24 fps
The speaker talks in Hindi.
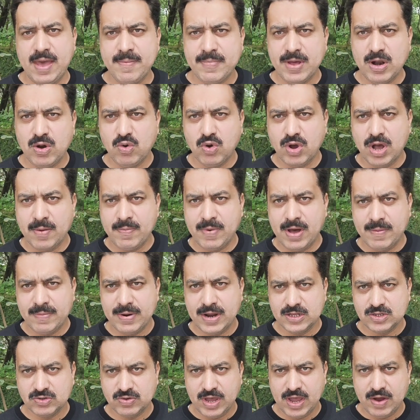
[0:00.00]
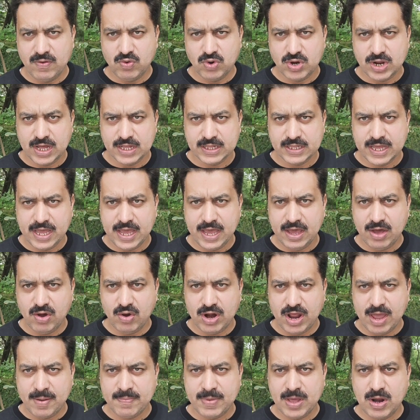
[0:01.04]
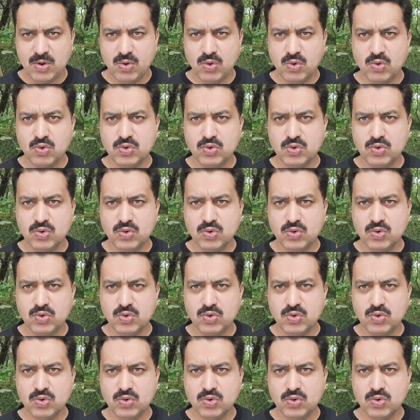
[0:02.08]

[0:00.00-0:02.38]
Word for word: एम एल ओ का मामला जो है वो उठाता है और एम एल ओ